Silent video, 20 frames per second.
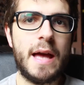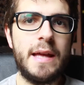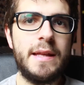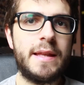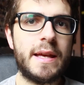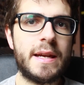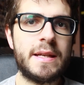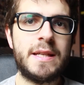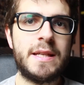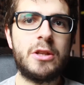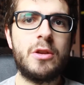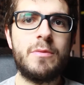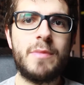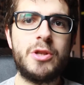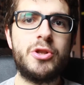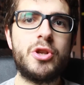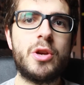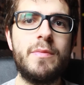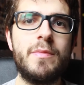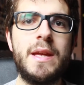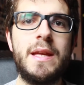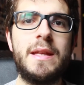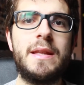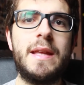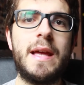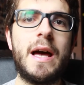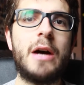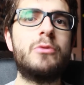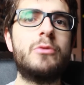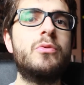è interessato
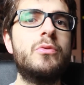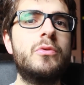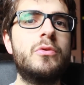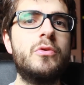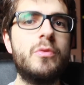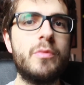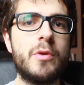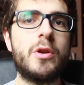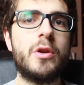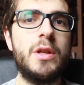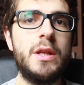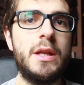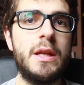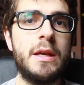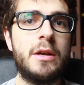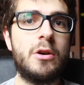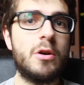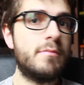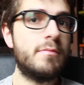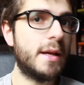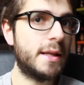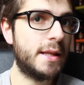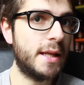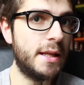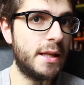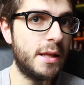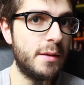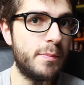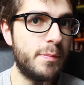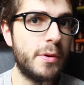maggiormente ad un numero di
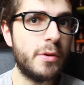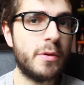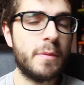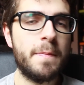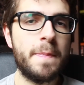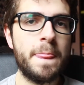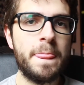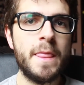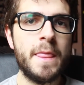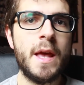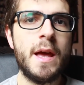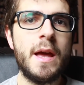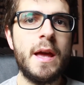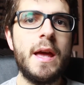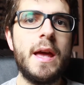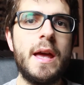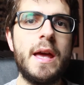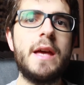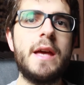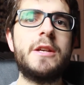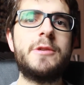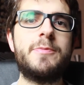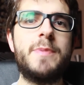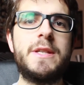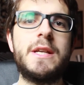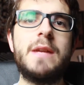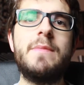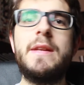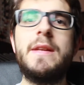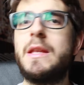combattenti in più e
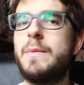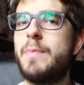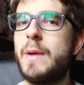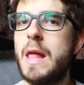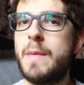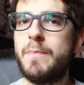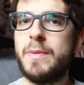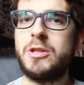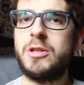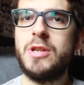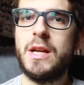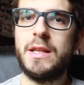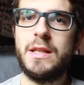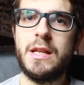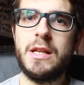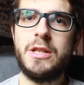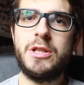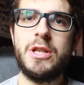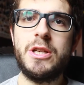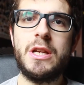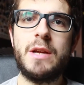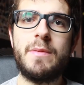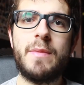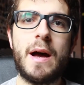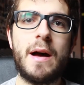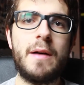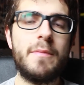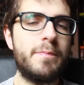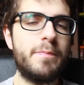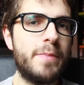specialmente per gli appassionati del
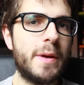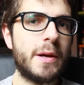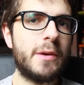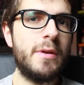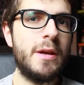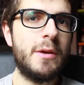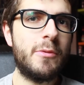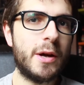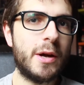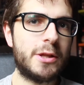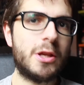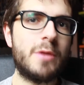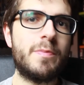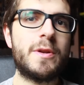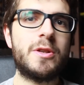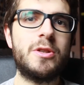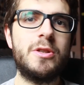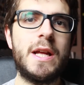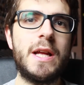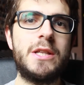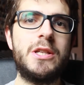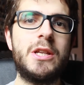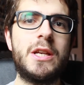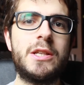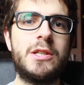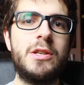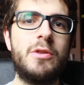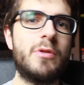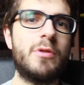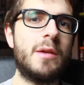cinema, per quei quattro
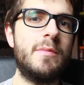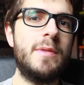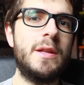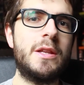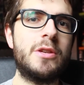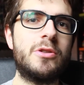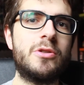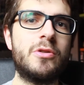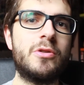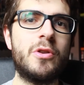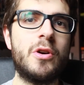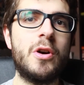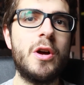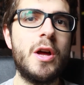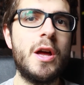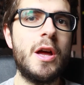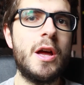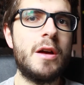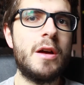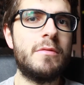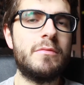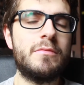personaggi che sicuramente sono